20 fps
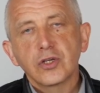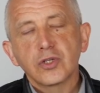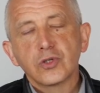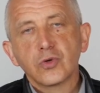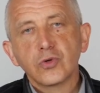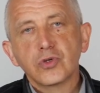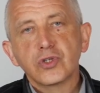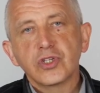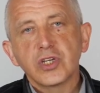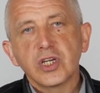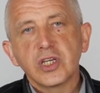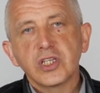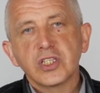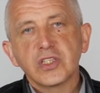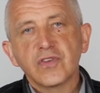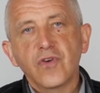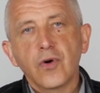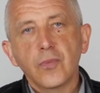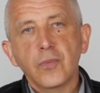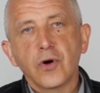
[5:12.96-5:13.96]
czuć się
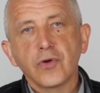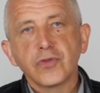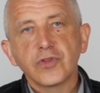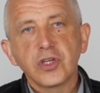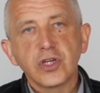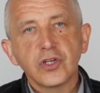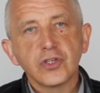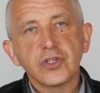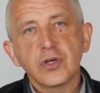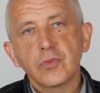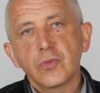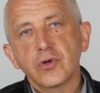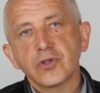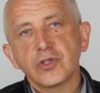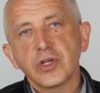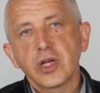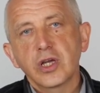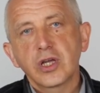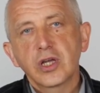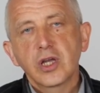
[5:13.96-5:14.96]
swobodnie, że
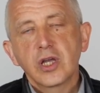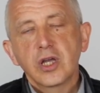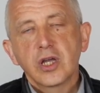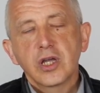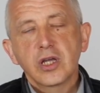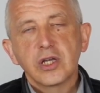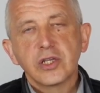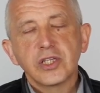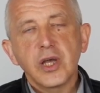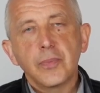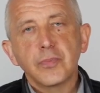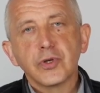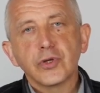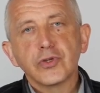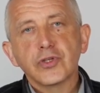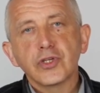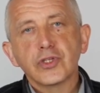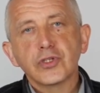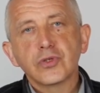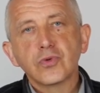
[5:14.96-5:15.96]
może e,
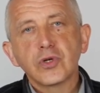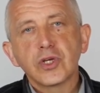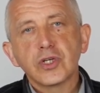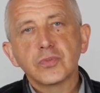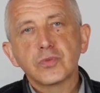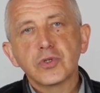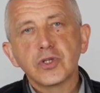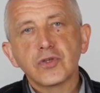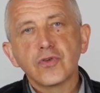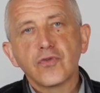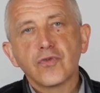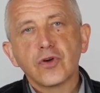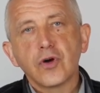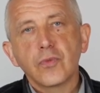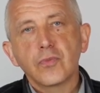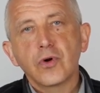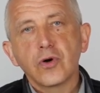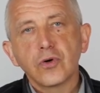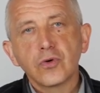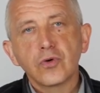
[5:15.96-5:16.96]
zaprotestujesz
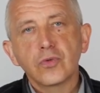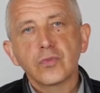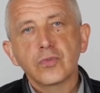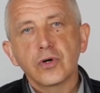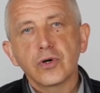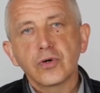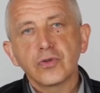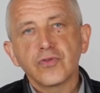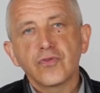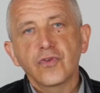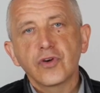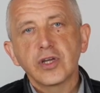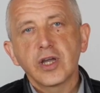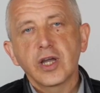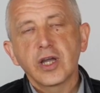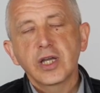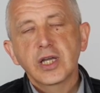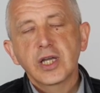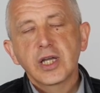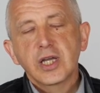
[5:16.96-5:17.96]
przeciwko Bogu, bo
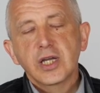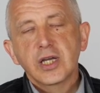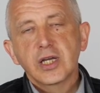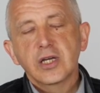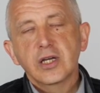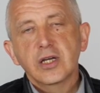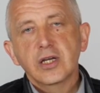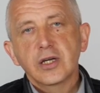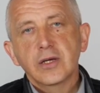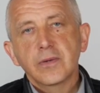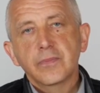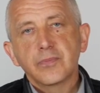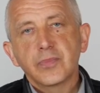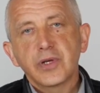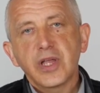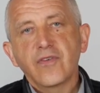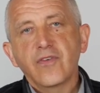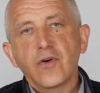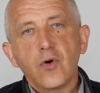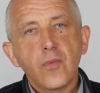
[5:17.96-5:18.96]
twoje e,
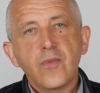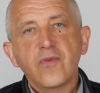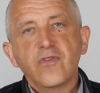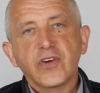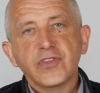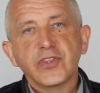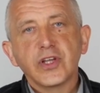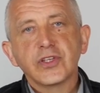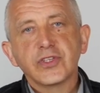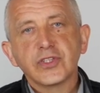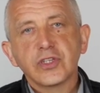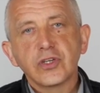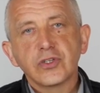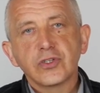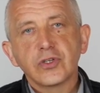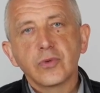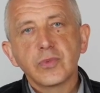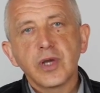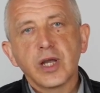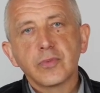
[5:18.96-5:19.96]
prawa obywatelskie
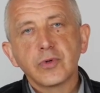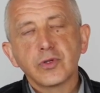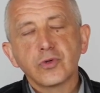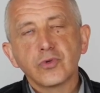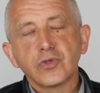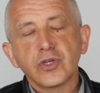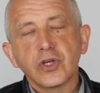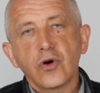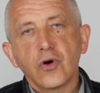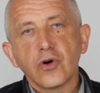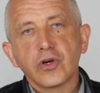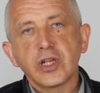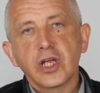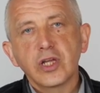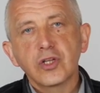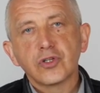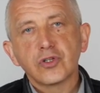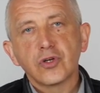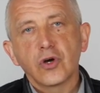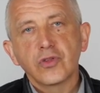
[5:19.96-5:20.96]
są jakby tutaj
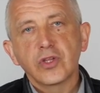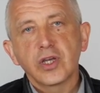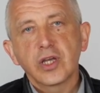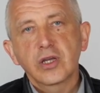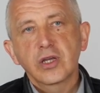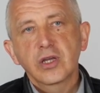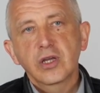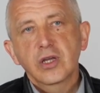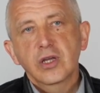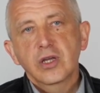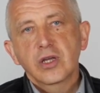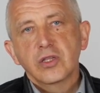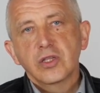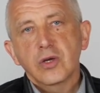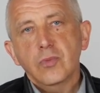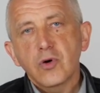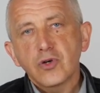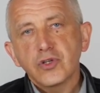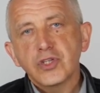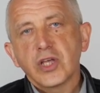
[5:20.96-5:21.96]
ograniczone.
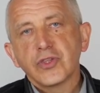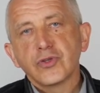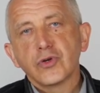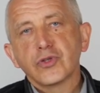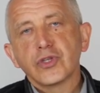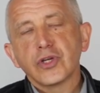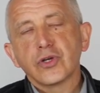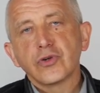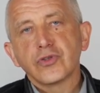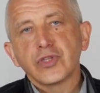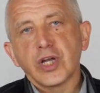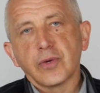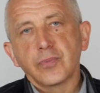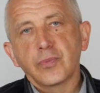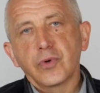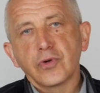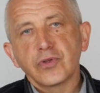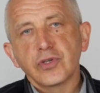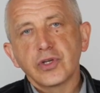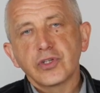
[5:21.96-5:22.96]
No można do tego tak
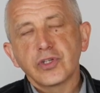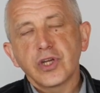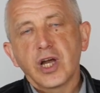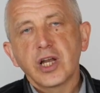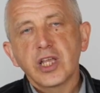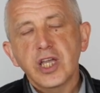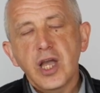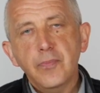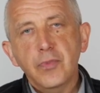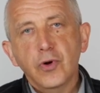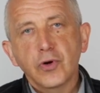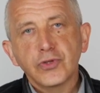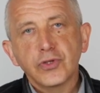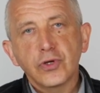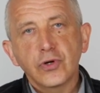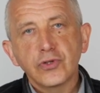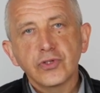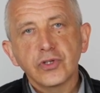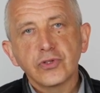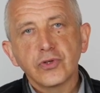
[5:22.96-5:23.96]
podejść, ale ja
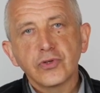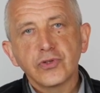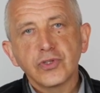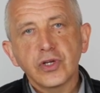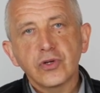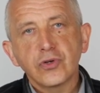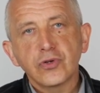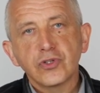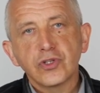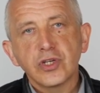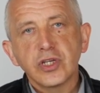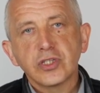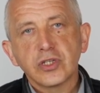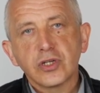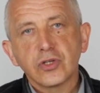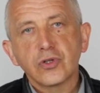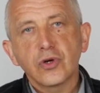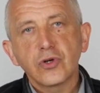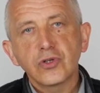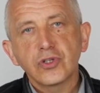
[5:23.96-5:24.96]
podchodzę do tego, że jest
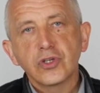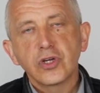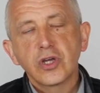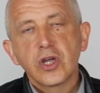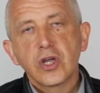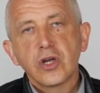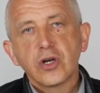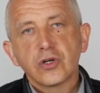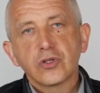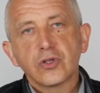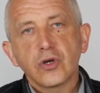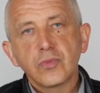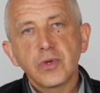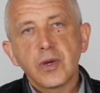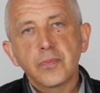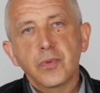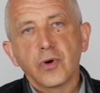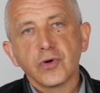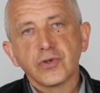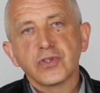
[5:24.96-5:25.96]
ktoś, kto
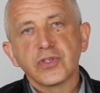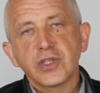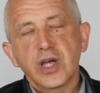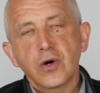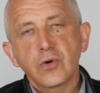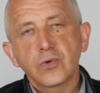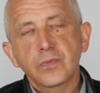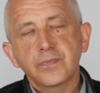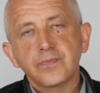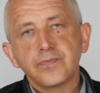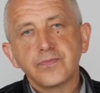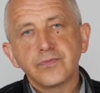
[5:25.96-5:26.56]
mnie poznał,